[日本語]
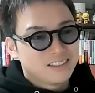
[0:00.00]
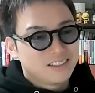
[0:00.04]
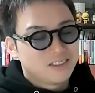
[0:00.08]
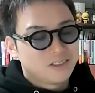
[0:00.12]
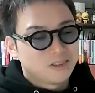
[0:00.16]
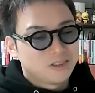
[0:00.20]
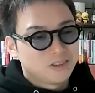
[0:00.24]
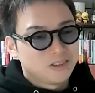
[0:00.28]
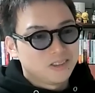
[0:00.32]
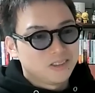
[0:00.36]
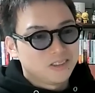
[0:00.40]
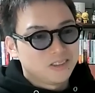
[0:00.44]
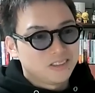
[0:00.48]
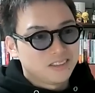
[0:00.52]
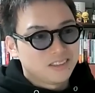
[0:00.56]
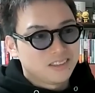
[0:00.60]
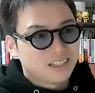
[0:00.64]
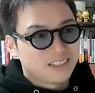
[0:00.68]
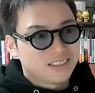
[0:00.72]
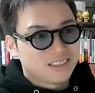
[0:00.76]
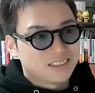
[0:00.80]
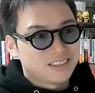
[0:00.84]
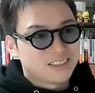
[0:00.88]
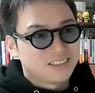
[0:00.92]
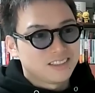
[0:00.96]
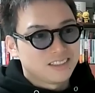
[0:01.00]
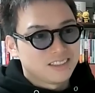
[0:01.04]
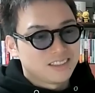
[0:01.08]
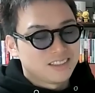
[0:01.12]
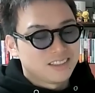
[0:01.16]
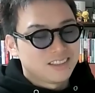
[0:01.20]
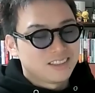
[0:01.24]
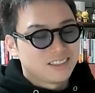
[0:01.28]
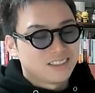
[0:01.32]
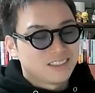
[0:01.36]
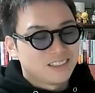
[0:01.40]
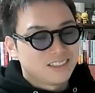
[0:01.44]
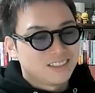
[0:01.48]
そういう感じ。
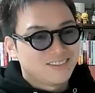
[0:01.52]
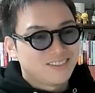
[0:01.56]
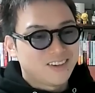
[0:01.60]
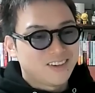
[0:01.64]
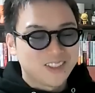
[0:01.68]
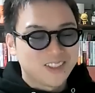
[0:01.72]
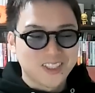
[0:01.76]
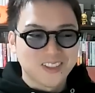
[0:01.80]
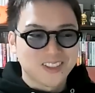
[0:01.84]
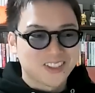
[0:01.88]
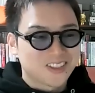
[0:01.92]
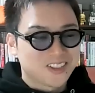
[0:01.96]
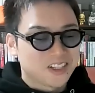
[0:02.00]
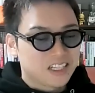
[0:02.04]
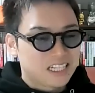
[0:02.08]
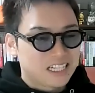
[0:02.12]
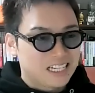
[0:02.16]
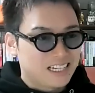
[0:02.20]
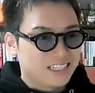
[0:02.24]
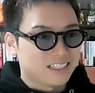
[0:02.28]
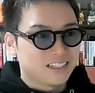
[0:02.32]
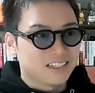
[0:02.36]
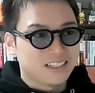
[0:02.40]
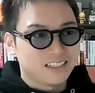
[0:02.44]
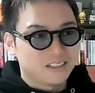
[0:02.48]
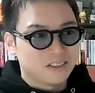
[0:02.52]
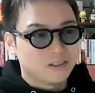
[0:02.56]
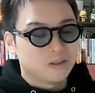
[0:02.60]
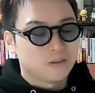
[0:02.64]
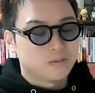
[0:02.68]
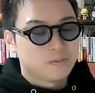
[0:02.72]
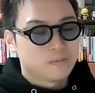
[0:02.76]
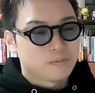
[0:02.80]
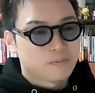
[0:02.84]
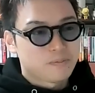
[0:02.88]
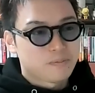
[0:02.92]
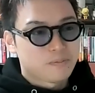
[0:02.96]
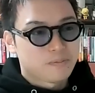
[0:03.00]
まあ、もちろんそれだけじゃないけ
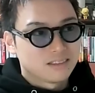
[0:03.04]
ど。